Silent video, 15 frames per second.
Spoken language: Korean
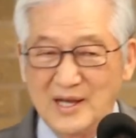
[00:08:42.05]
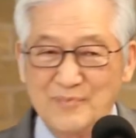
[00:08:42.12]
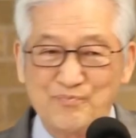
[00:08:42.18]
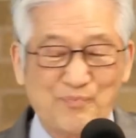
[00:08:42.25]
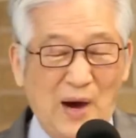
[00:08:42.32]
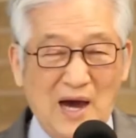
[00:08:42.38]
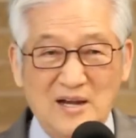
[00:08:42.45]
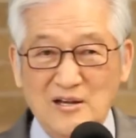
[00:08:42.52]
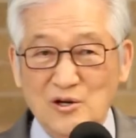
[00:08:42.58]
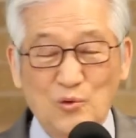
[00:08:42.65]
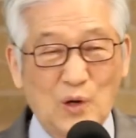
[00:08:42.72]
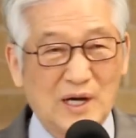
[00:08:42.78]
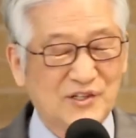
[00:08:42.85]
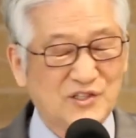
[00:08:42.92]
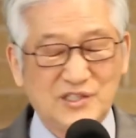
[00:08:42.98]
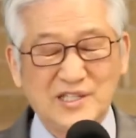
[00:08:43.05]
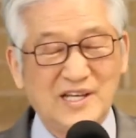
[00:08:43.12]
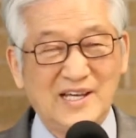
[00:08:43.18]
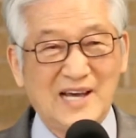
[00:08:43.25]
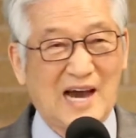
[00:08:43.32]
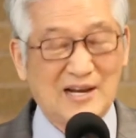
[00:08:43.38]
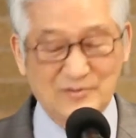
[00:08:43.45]
말과
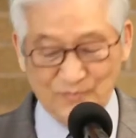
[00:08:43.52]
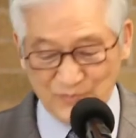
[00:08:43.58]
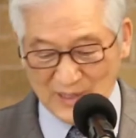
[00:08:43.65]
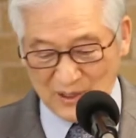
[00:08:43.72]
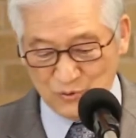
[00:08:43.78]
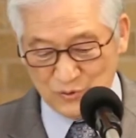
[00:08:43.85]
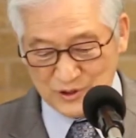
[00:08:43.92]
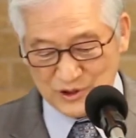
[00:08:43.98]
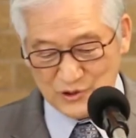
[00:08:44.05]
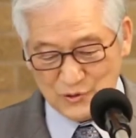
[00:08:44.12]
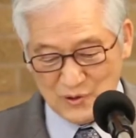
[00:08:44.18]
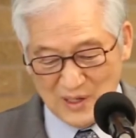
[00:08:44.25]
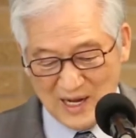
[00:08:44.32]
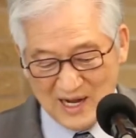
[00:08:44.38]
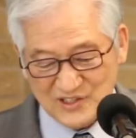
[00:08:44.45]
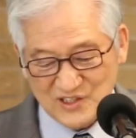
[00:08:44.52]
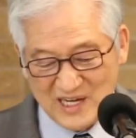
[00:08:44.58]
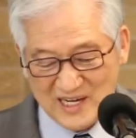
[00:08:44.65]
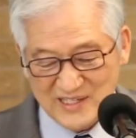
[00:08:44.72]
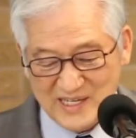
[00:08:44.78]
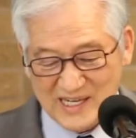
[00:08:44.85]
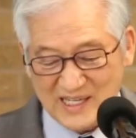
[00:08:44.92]
지혜의 아름다운 것으로 하지
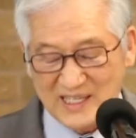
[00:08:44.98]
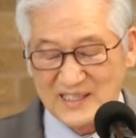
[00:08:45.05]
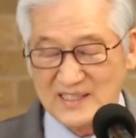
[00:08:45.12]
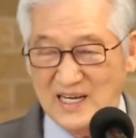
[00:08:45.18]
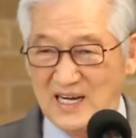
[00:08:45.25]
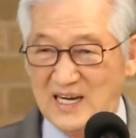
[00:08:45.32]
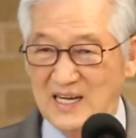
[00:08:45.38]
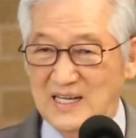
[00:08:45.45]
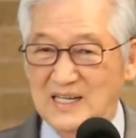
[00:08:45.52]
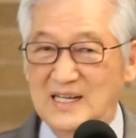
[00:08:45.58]
아니하겠다.